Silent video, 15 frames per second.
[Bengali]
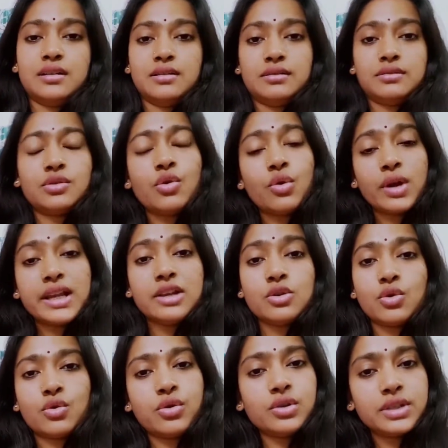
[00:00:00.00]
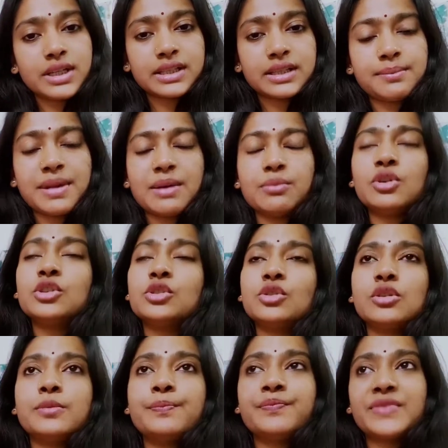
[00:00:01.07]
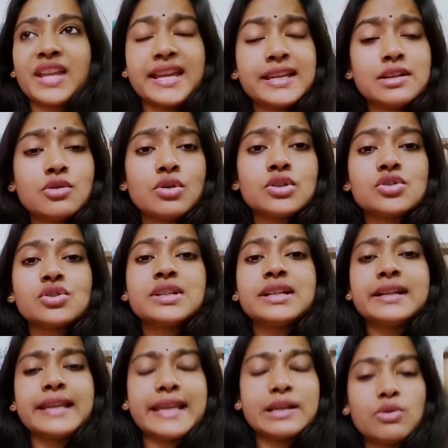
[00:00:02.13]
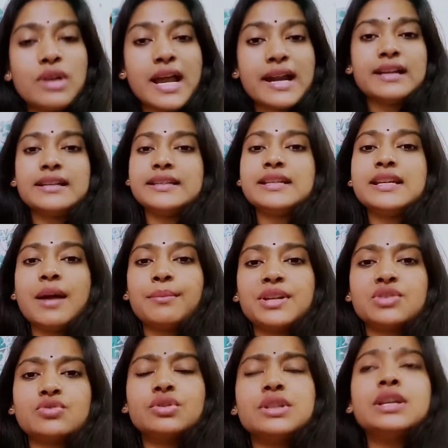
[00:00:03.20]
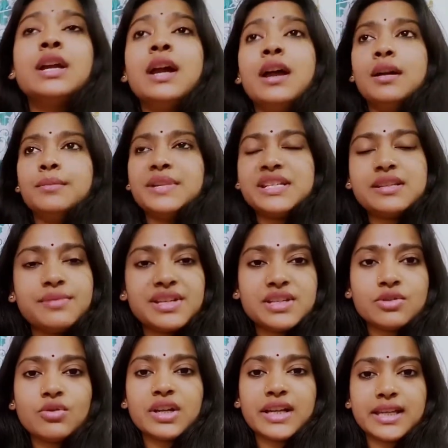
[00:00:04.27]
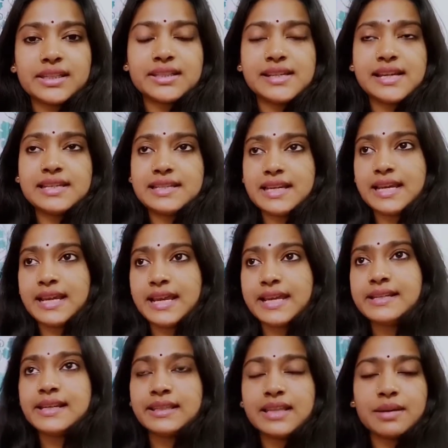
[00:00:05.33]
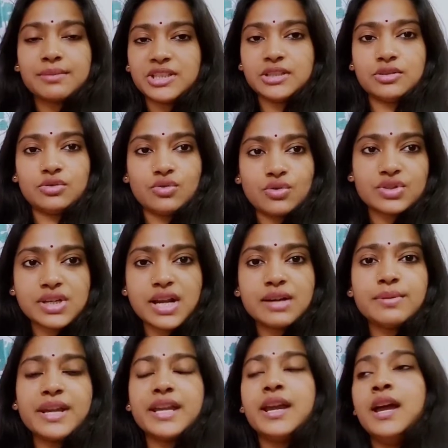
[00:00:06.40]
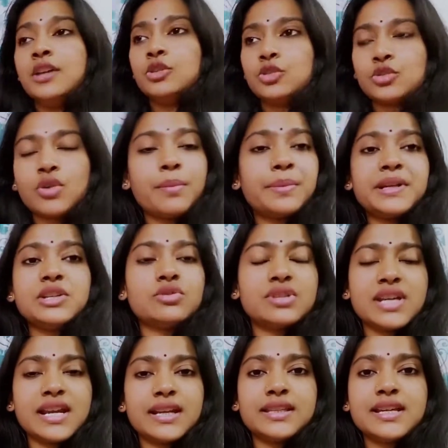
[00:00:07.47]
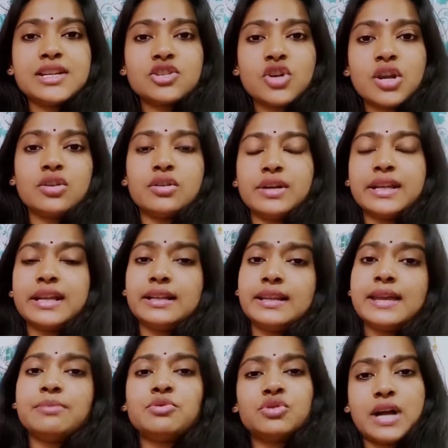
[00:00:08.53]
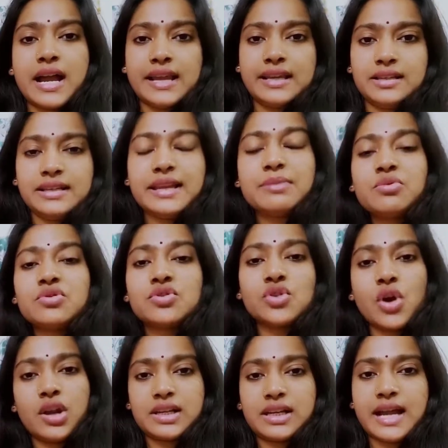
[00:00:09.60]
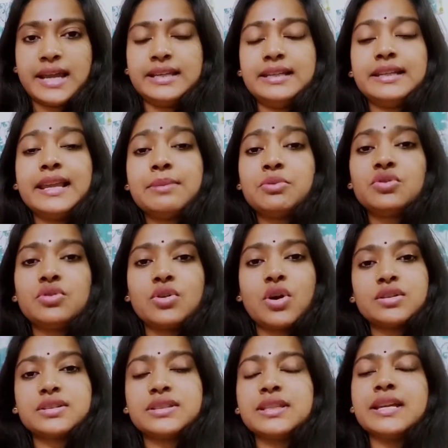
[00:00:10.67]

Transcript: রোগের লক্ষণ দেখতে পাবো তো এইগুলো যদি রেগুলারলি আমরা যদি বেশি বেশি করে খেতে যাই যে এইটাতে আমাদের রোগ সারবে তো সব কিছু ছেড়ে দিয়ে চলো লেবু খাই লেবুর জল খাই লেবুর রস দিয়ে